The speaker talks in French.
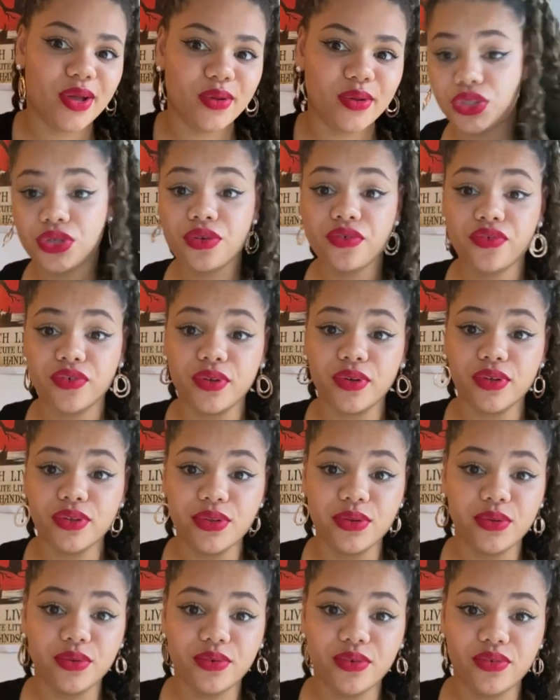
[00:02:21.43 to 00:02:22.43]
Je vous
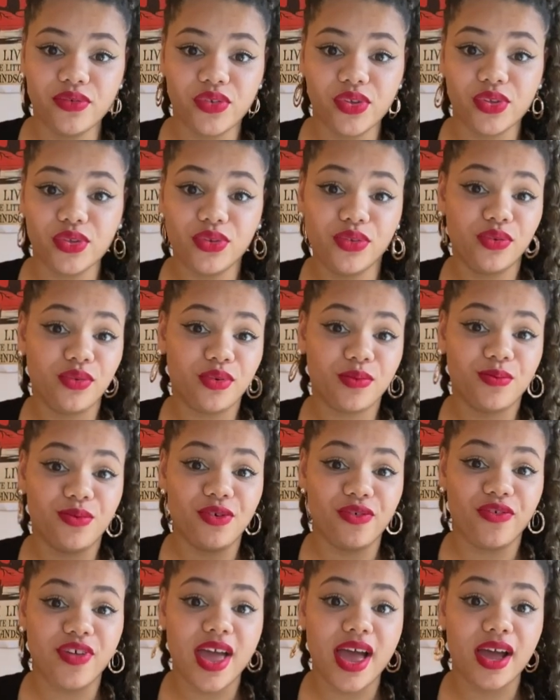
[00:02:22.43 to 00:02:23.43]
retrouve donc
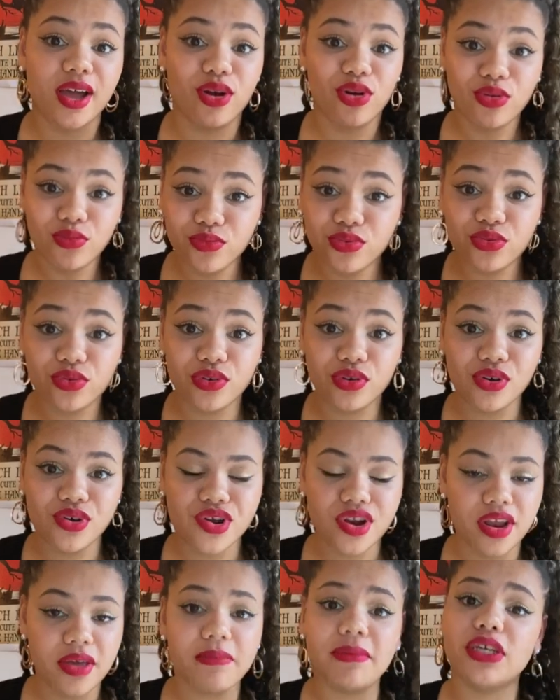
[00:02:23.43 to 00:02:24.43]
pour faire le book
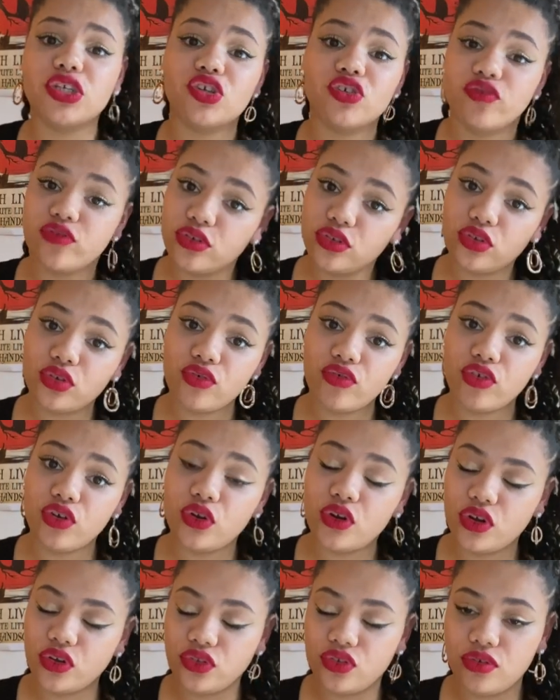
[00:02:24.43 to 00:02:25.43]
haul, mais je vous retrouve le
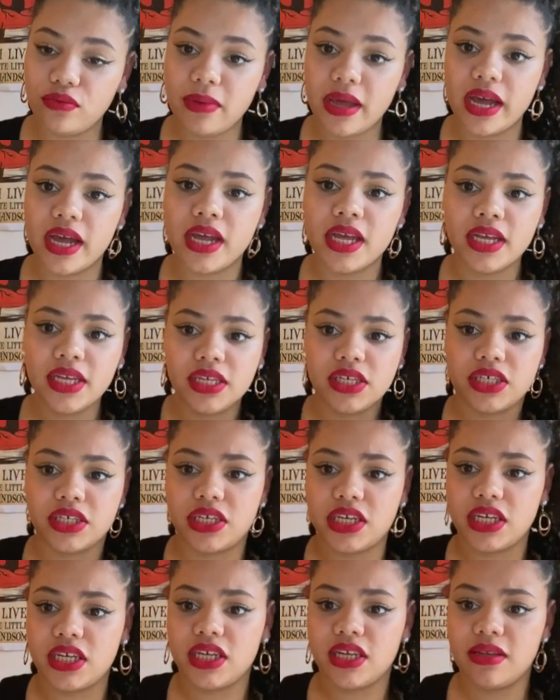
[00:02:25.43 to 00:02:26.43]
lendemain.
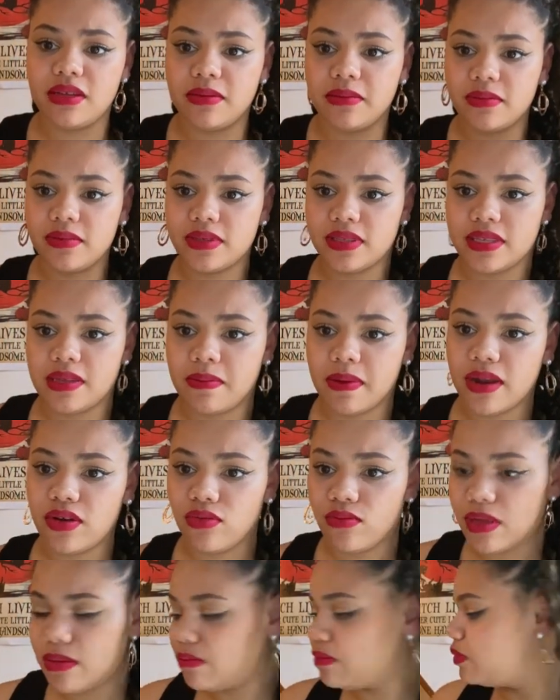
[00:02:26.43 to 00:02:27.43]
C'est pas le
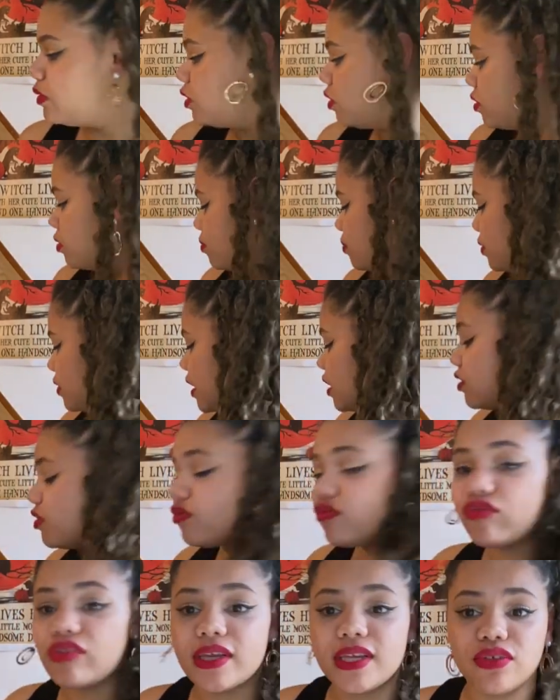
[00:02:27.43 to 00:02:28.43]
même plan, peut-être que
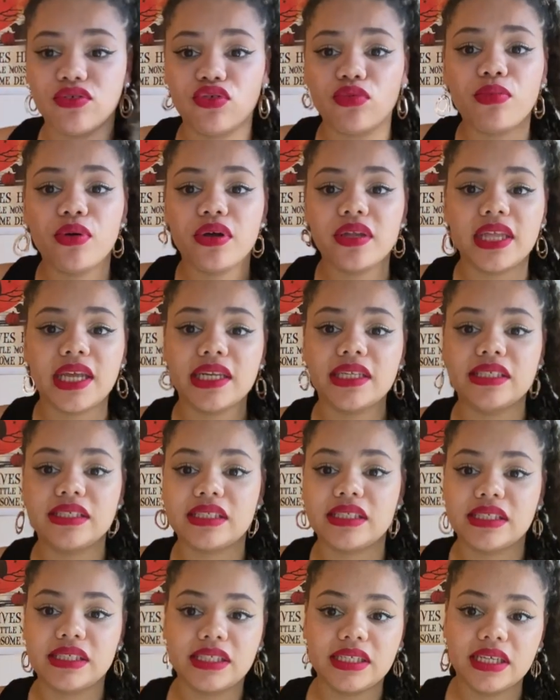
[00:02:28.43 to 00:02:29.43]
vous voyez du bordel
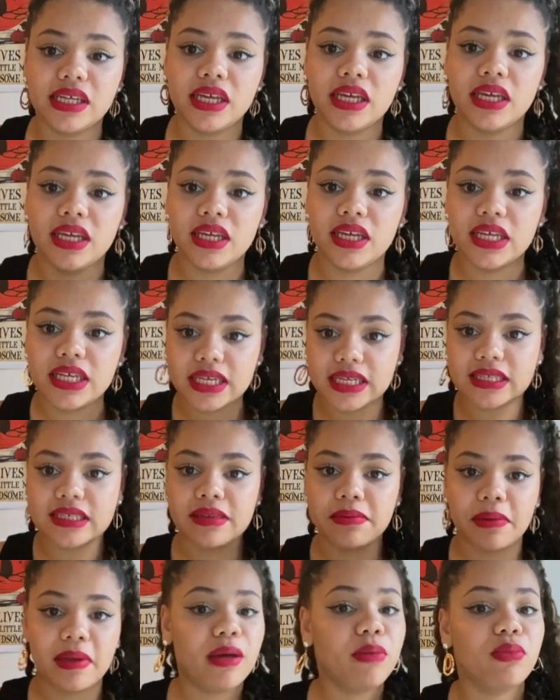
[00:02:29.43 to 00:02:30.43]
ici, et
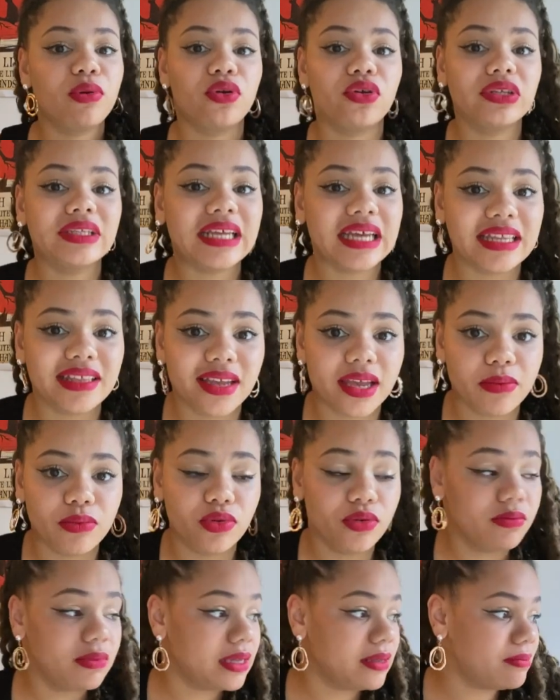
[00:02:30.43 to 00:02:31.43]
c'est pas un plan très très
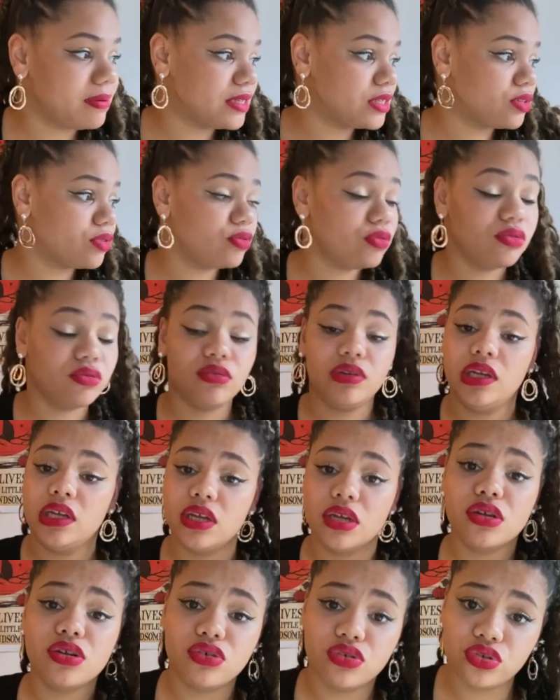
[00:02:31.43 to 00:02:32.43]
beau, mais parce que
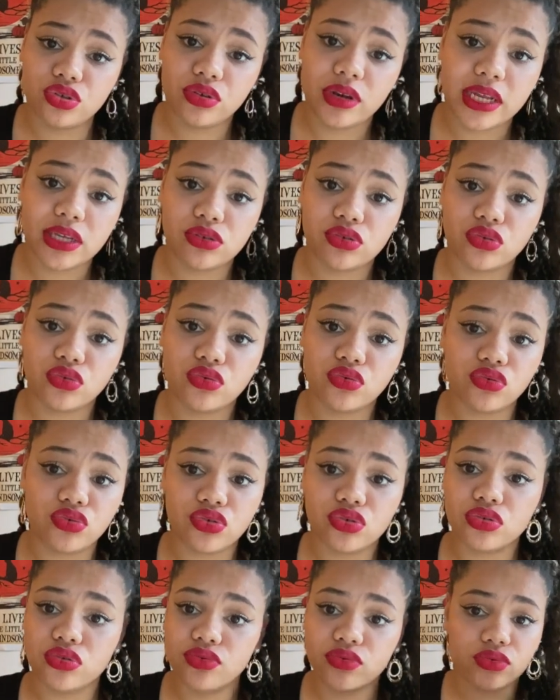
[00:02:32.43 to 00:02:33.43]
le soleil se
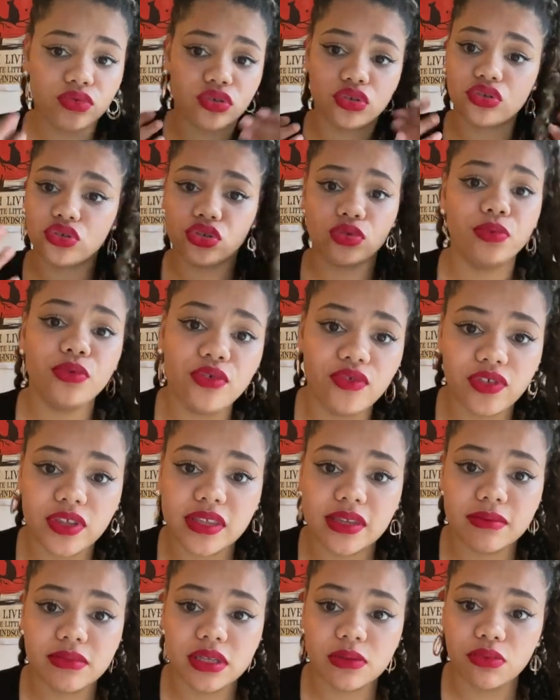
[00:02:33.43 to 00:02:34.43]
couche, donc je profite
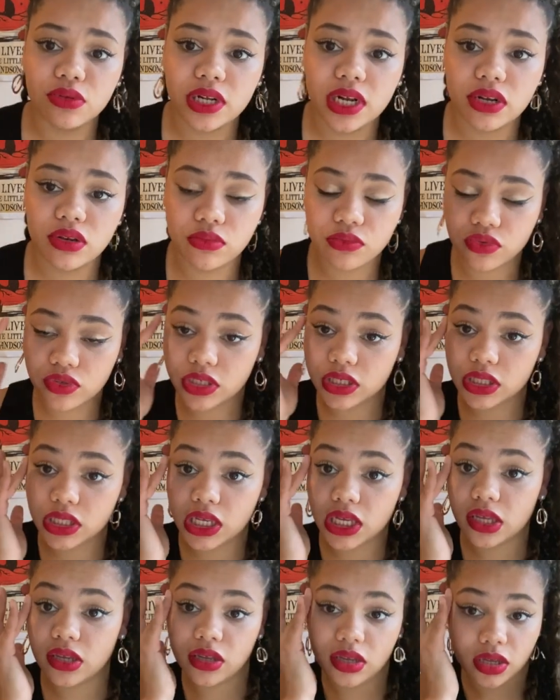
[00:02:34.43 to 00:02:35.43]
un petit peu de la
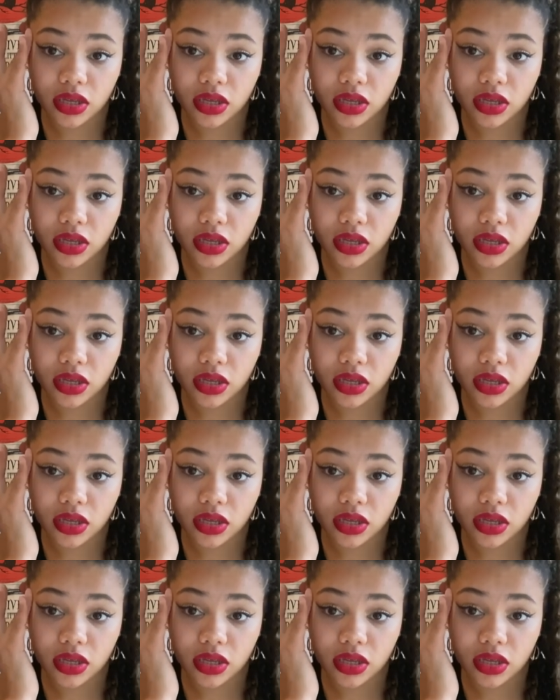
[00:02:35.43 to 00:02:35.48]
luminosité.